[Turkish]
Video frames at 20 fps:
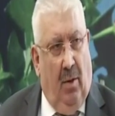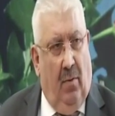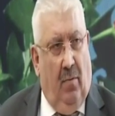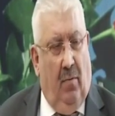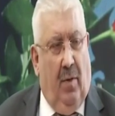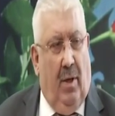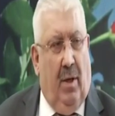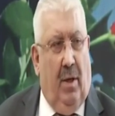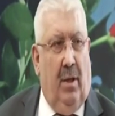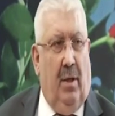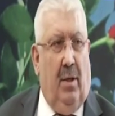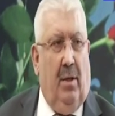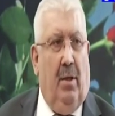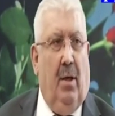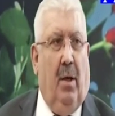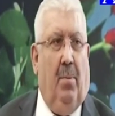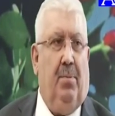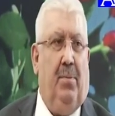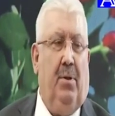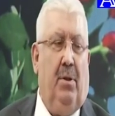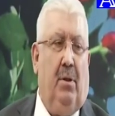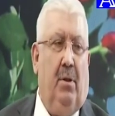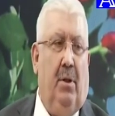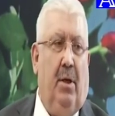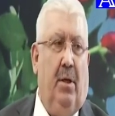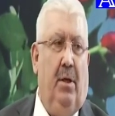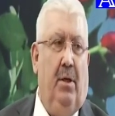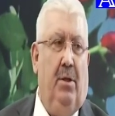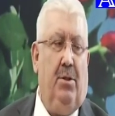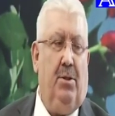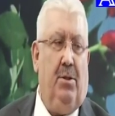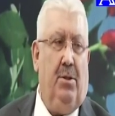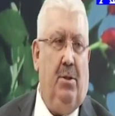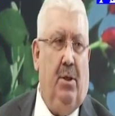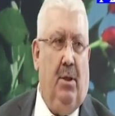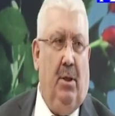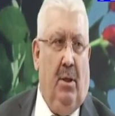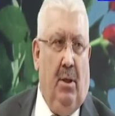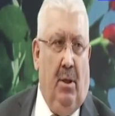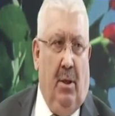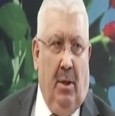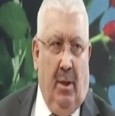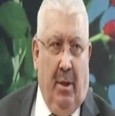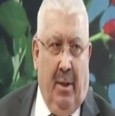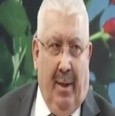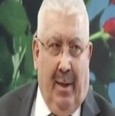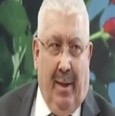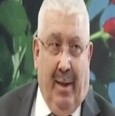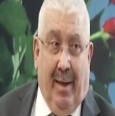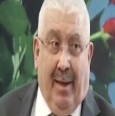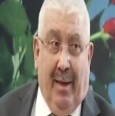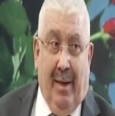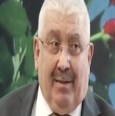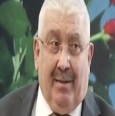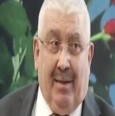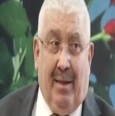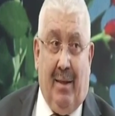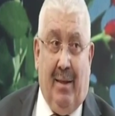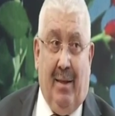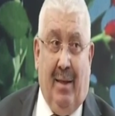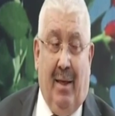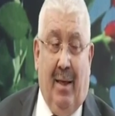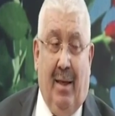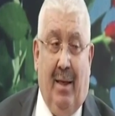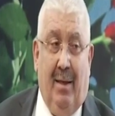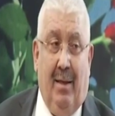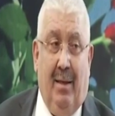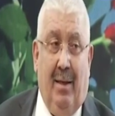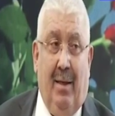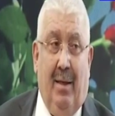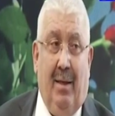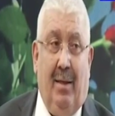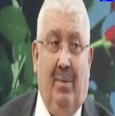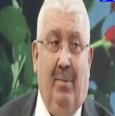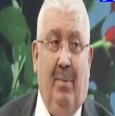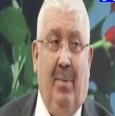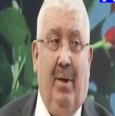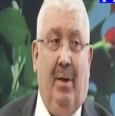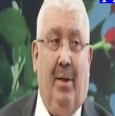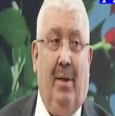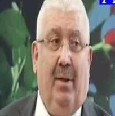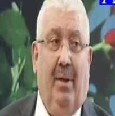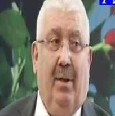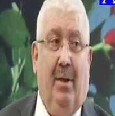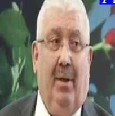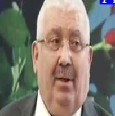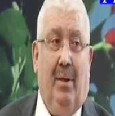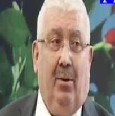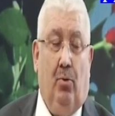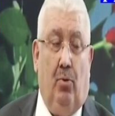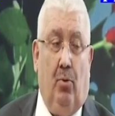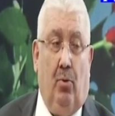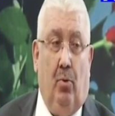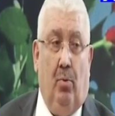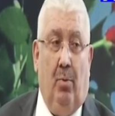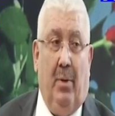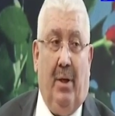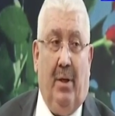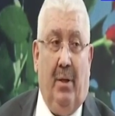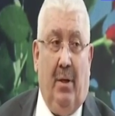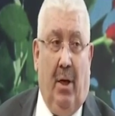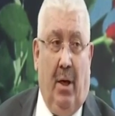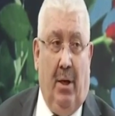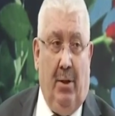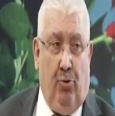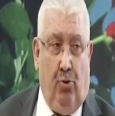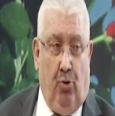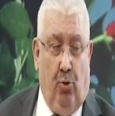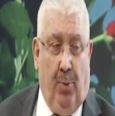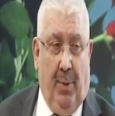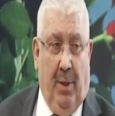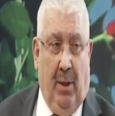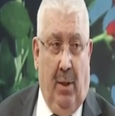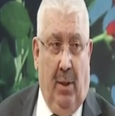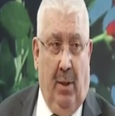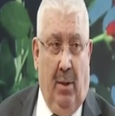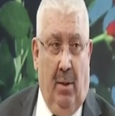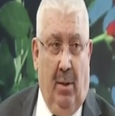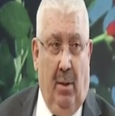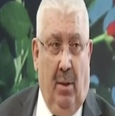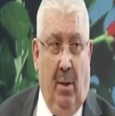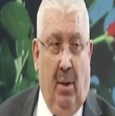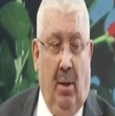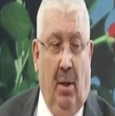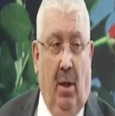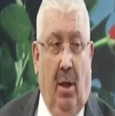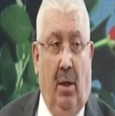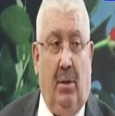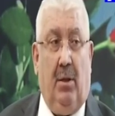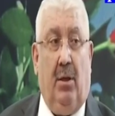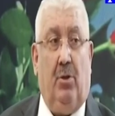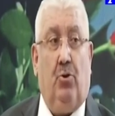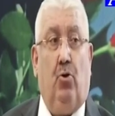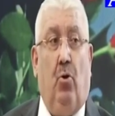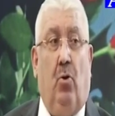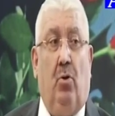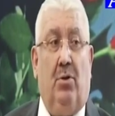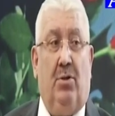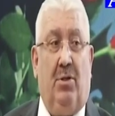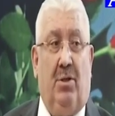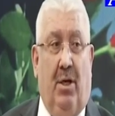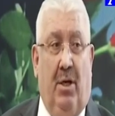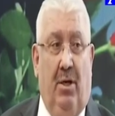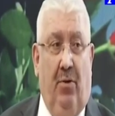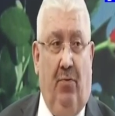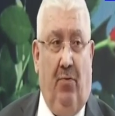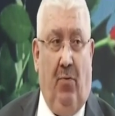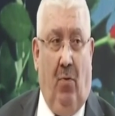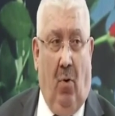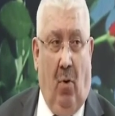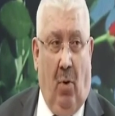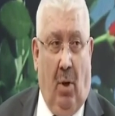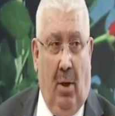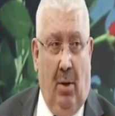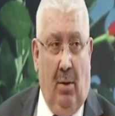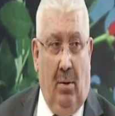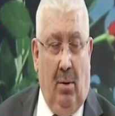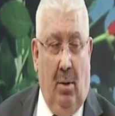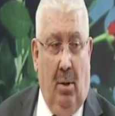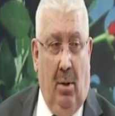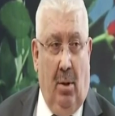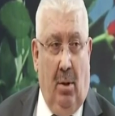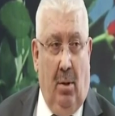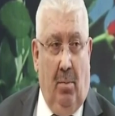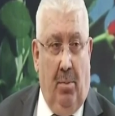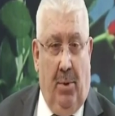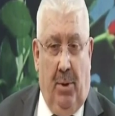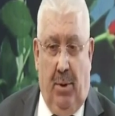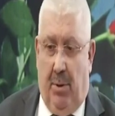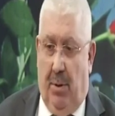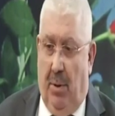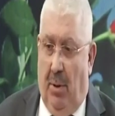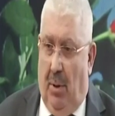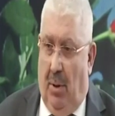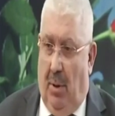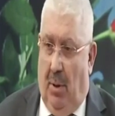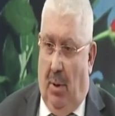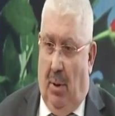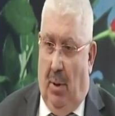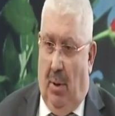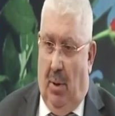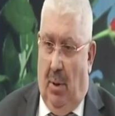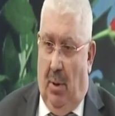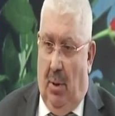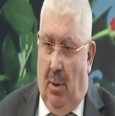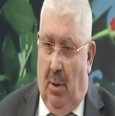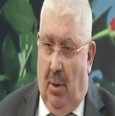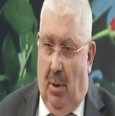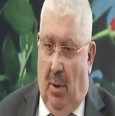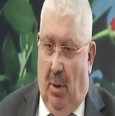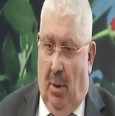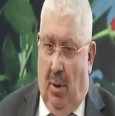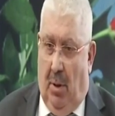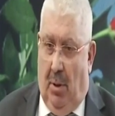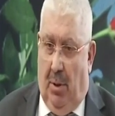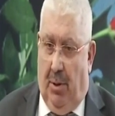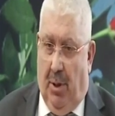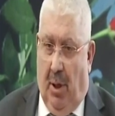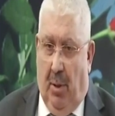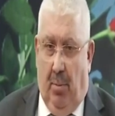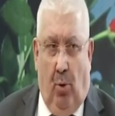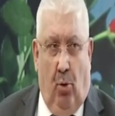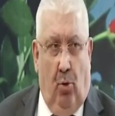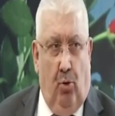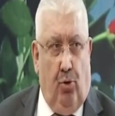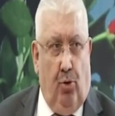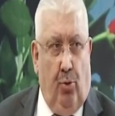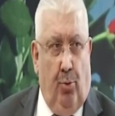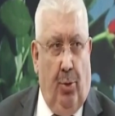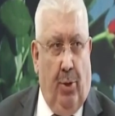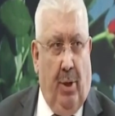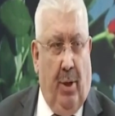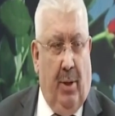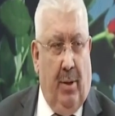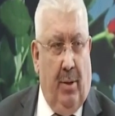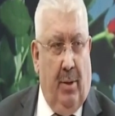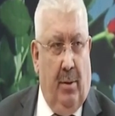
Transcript: Ve yaptıkları iş gelecekte elde etme durumları daha şüpheli. Hatta çok zayıf olan bir e, şey bölüşümüne